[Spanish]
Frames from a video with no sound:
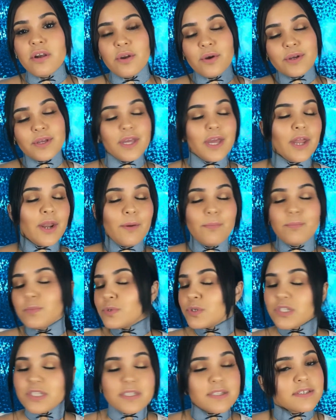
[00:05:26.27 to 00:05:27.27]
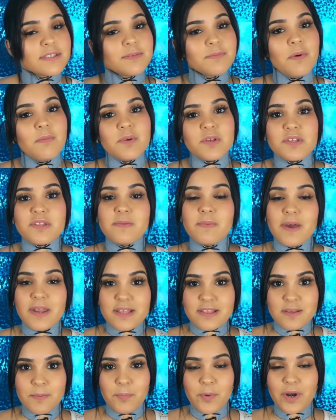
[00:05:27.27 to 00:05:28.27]
Los quiero muchísimo. Muchísimas
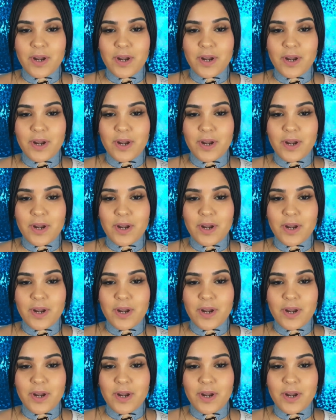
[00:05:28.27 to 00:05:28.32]
gracias